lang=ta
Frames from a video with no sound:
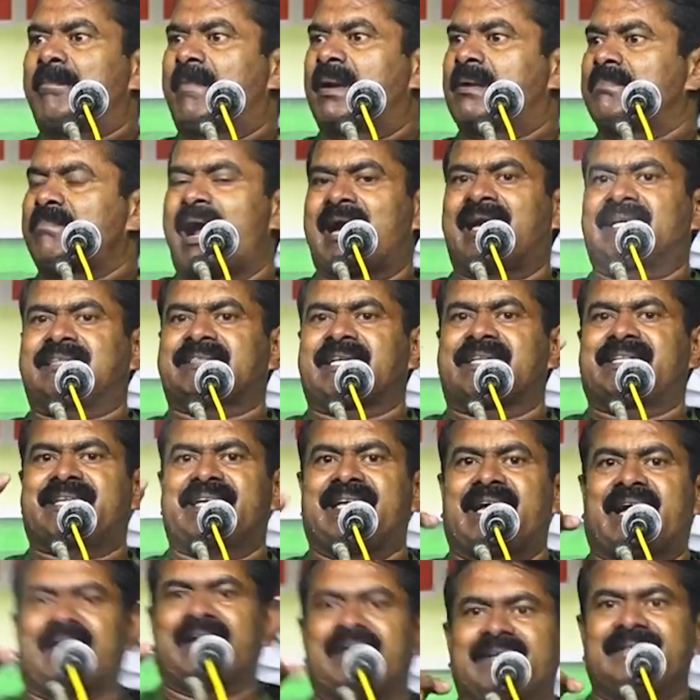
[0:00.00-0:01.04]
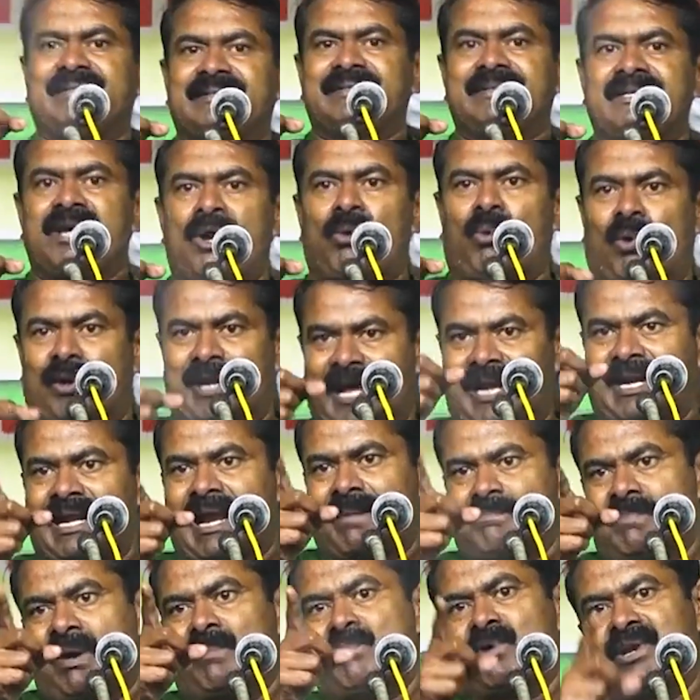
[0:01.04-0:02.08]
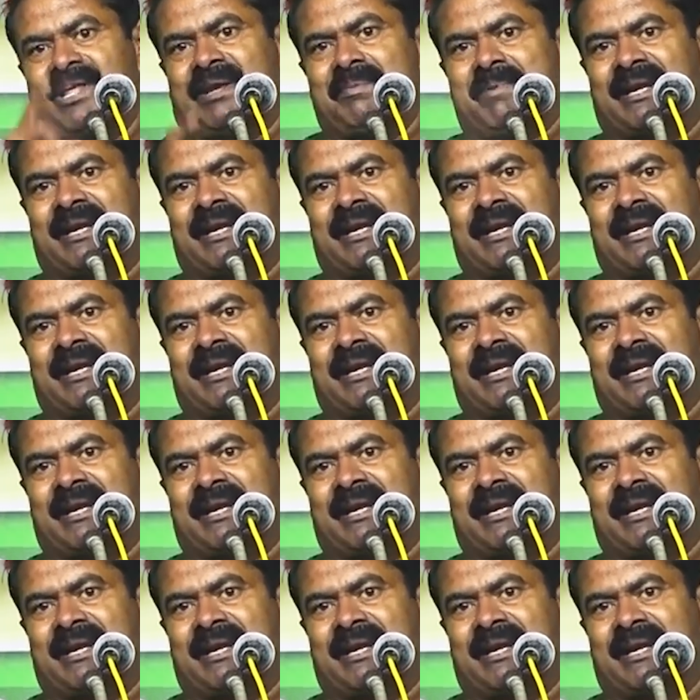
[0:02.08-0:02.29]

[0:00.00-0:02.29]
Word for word: மண்பானை சட்டியை உன்னால் நம்ப முடிய